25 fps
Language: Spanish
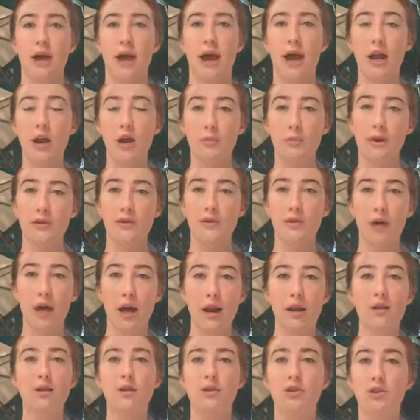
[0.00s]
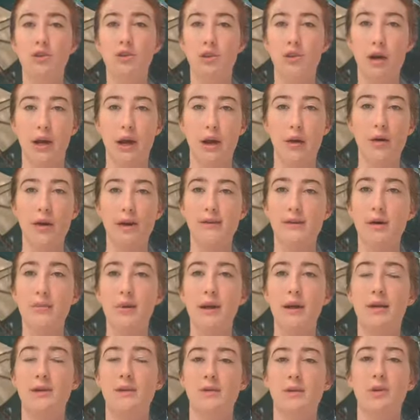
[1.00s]
En lo personal, yo creo que esta
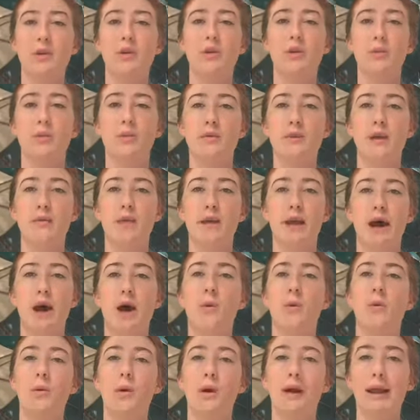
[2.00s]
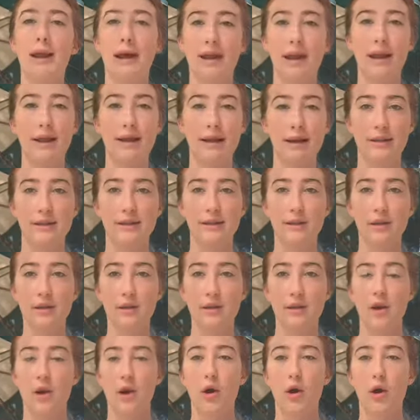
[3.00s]
aplicación tendrá un gran alcance